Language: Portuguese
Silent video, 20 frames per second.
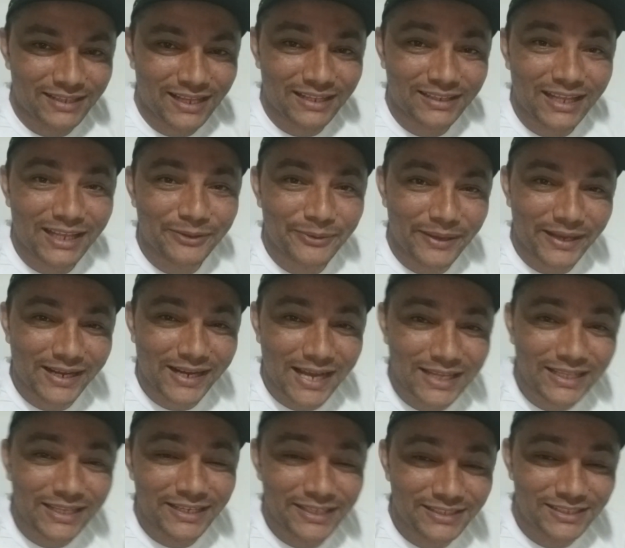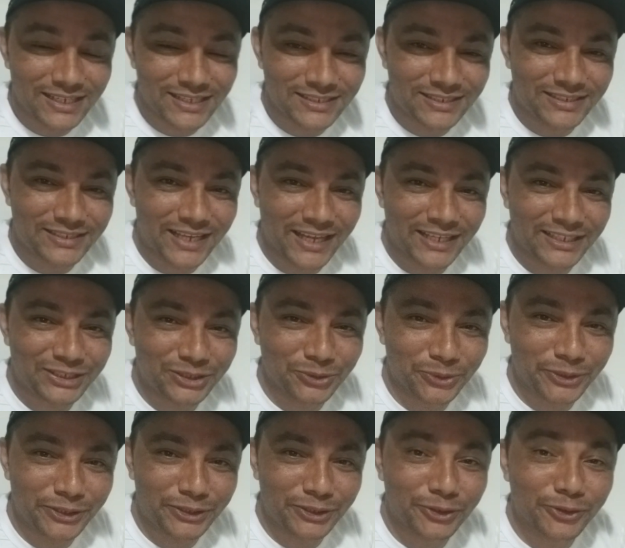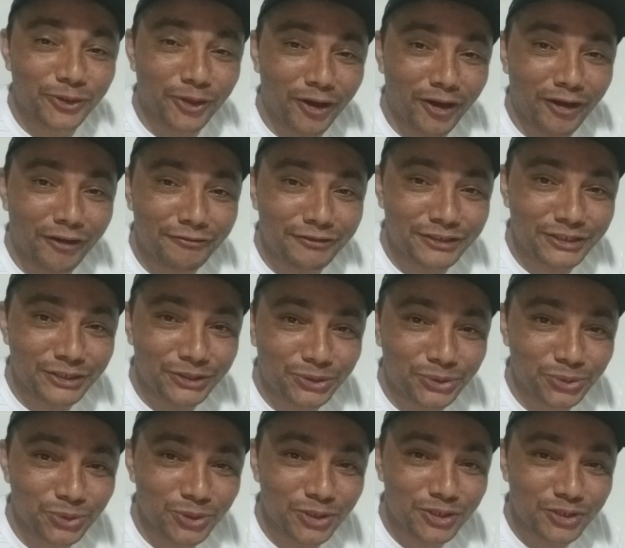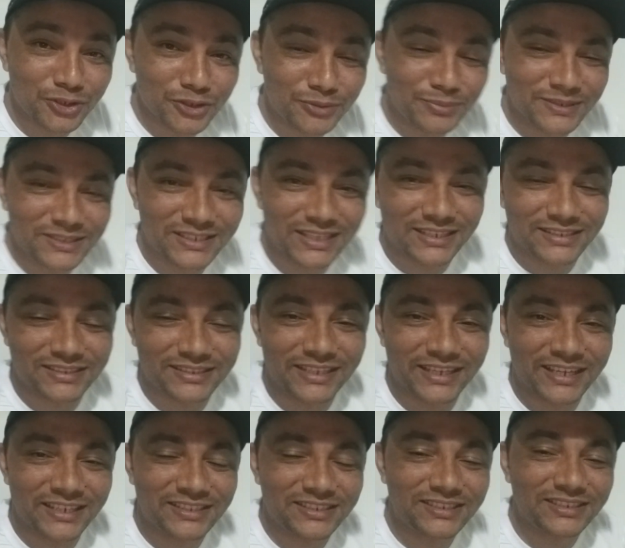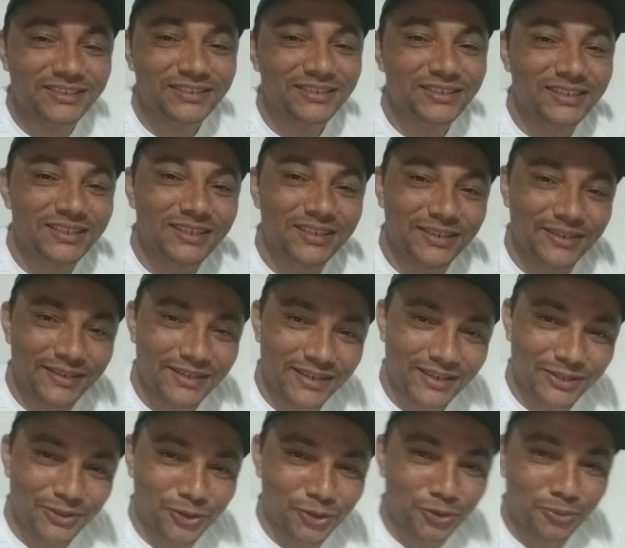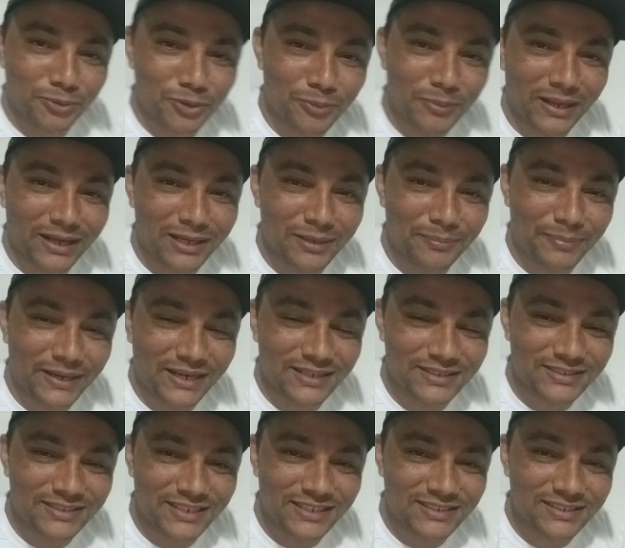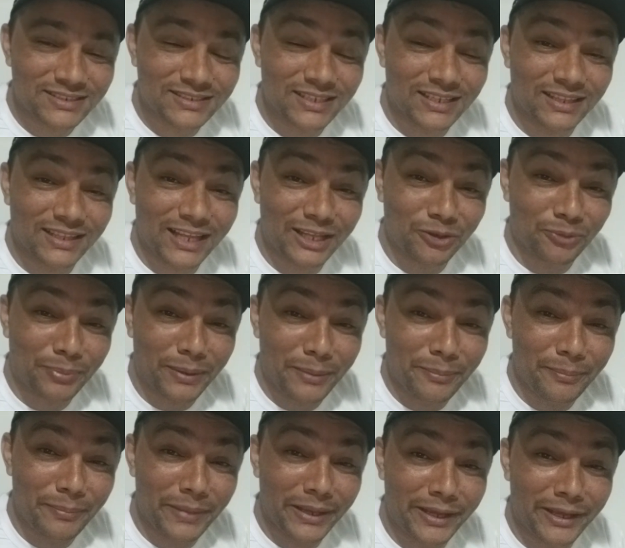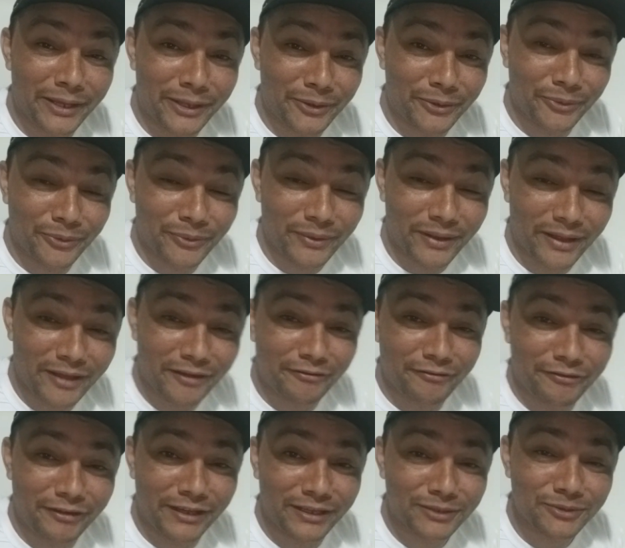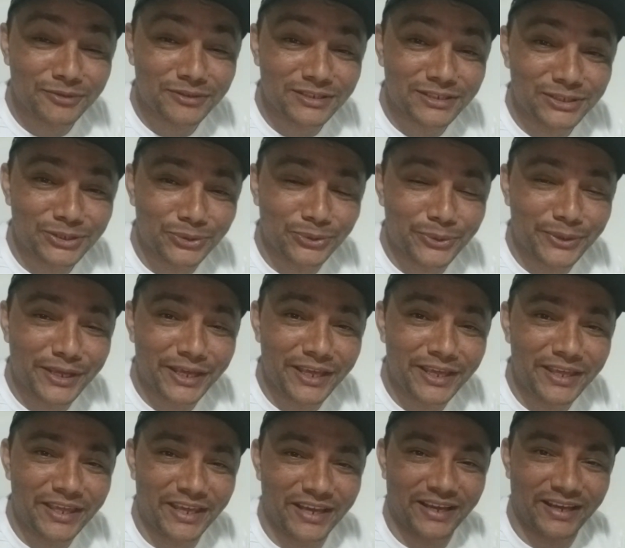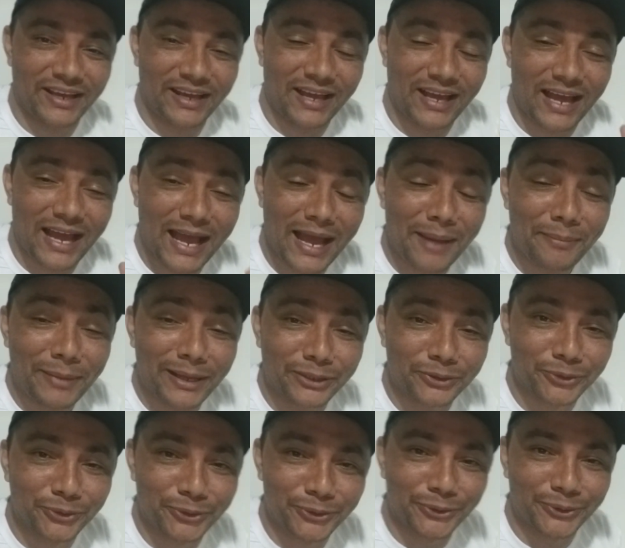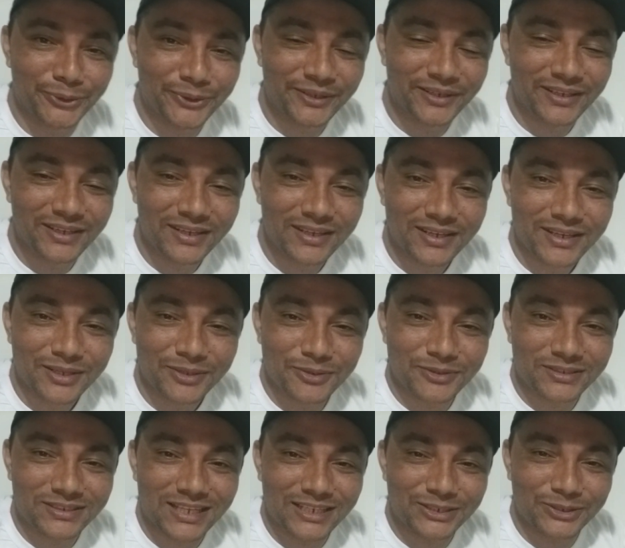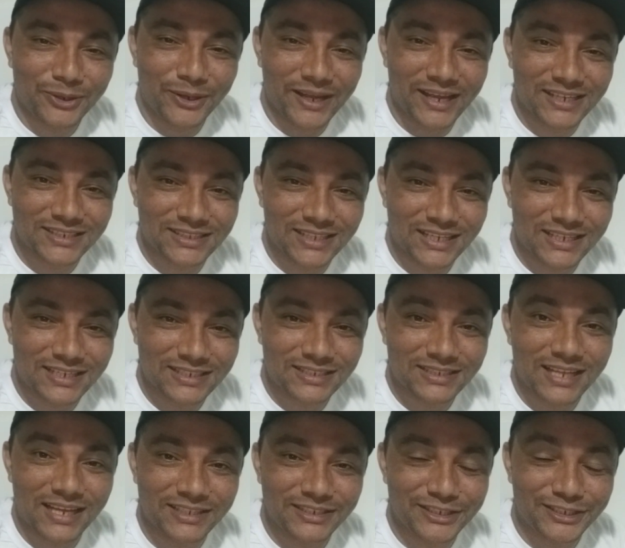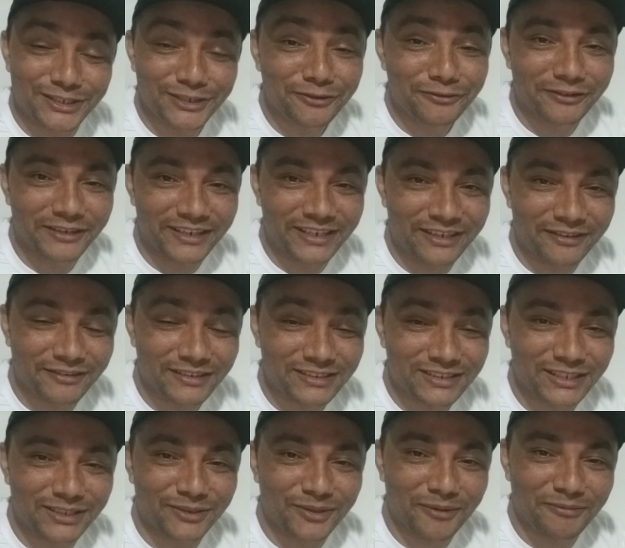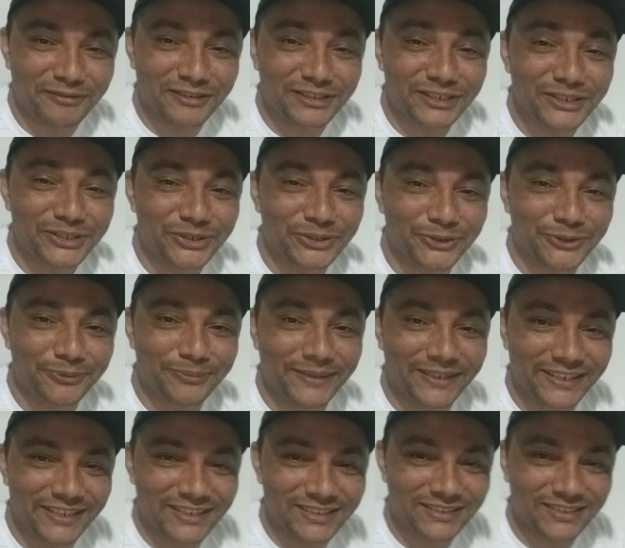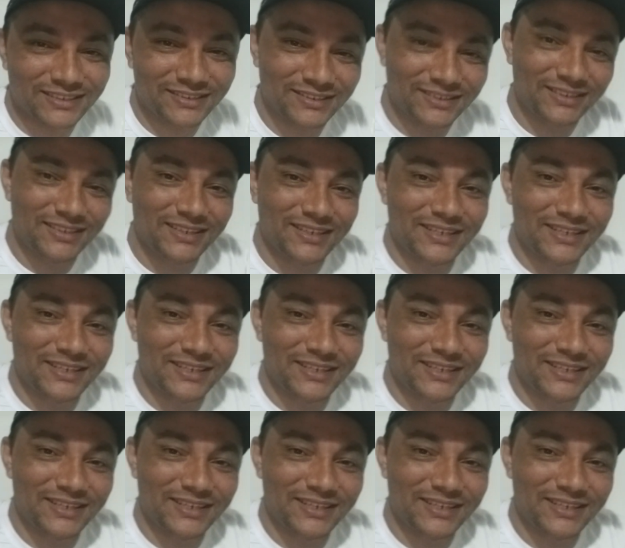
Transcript: Tá dado o recado aí, dias 7, 8 e 9 de julho de 2017. Todo mundo marcando presença lá no primeiro evento de Sinuquinha, Amador, do estado de Goiás, lá na cidade de Silvânia. Vai ser top, vai ser show, beleza?